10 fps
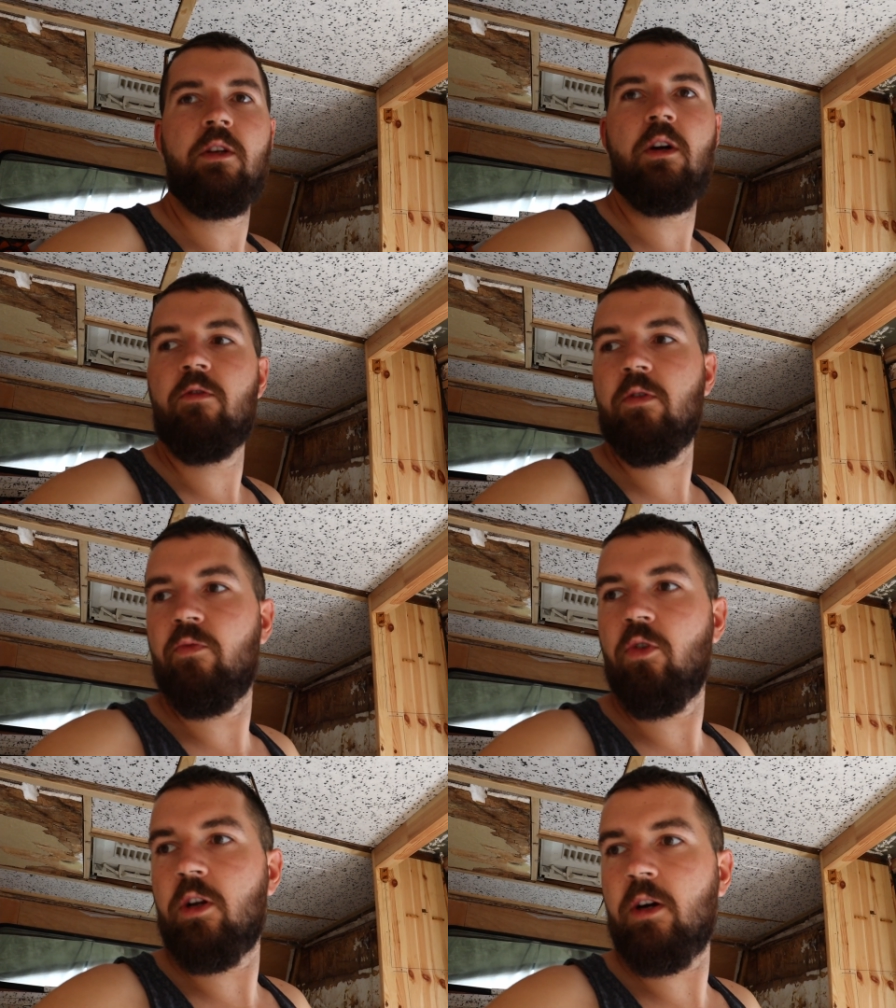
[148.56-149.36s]
die halt
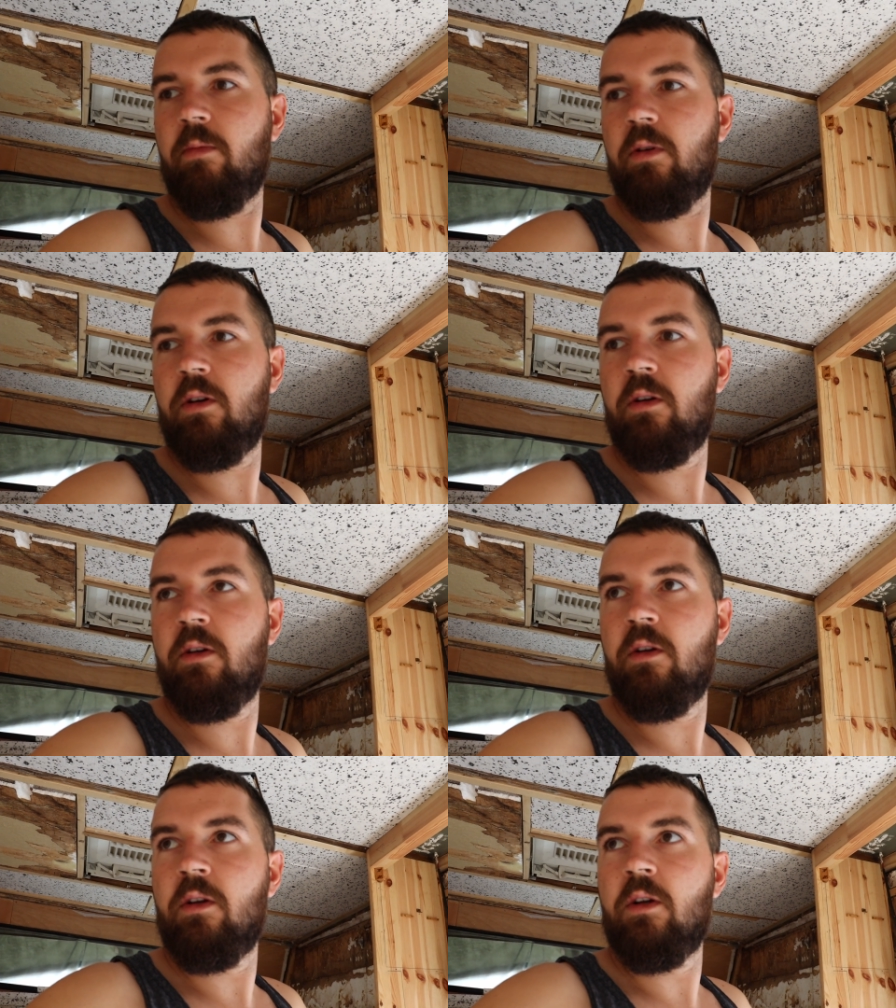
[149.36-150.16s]
vom Wirt habe.
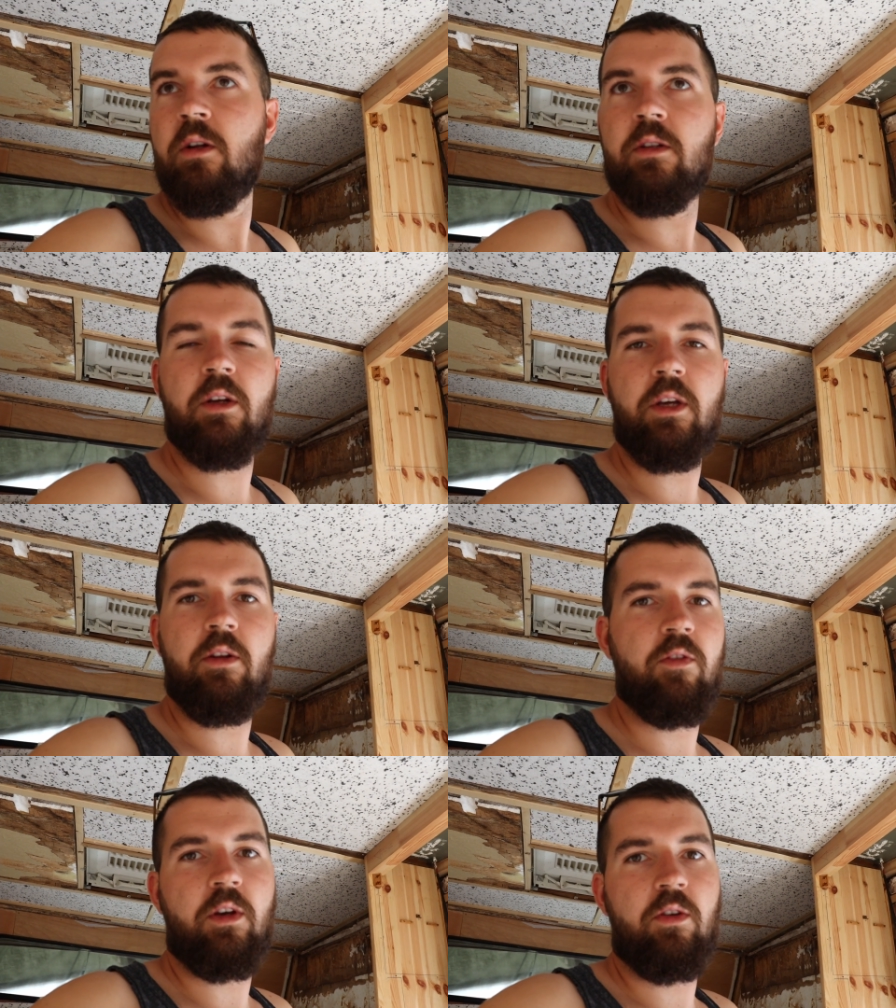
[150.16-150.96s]
Dann
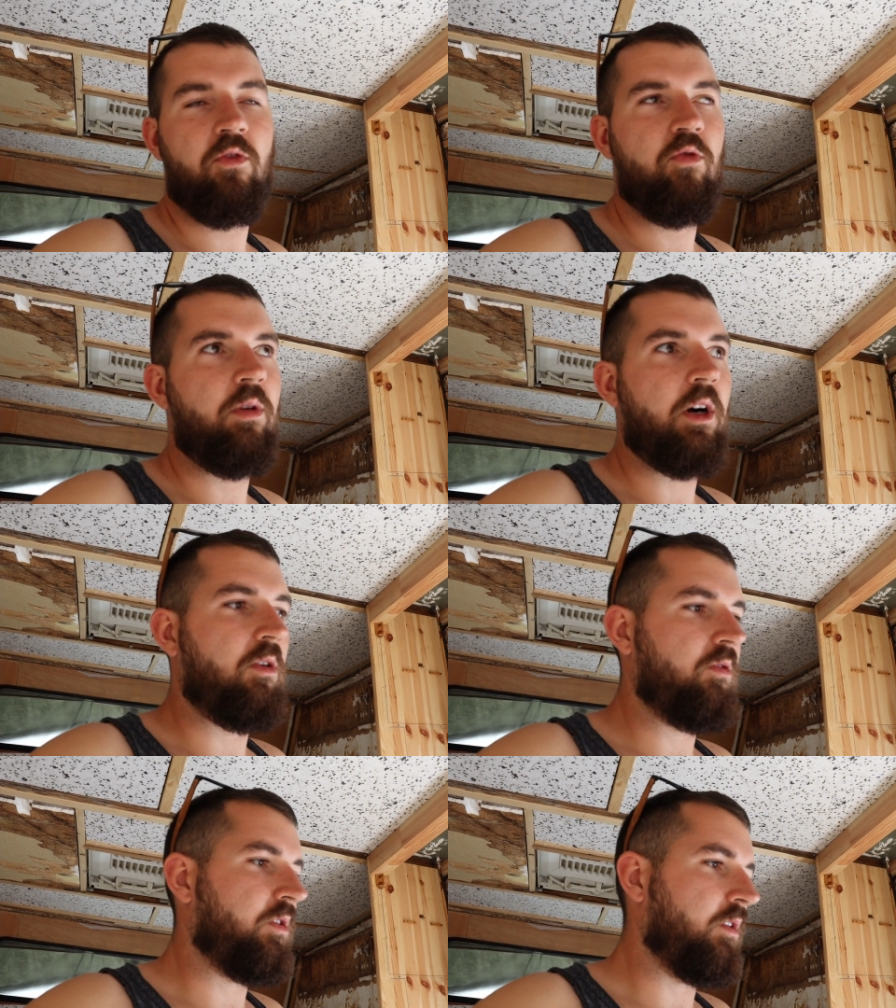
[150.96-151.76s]
geht es eigentlich super
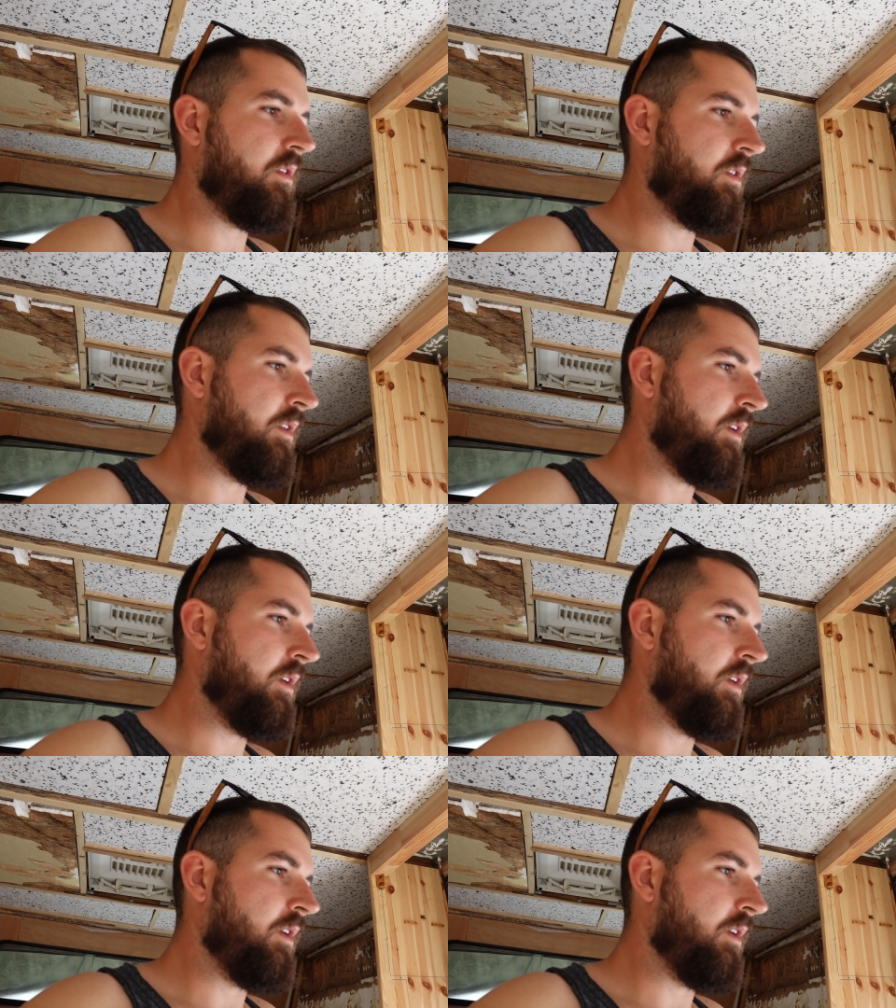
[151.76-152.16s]
raus, ne?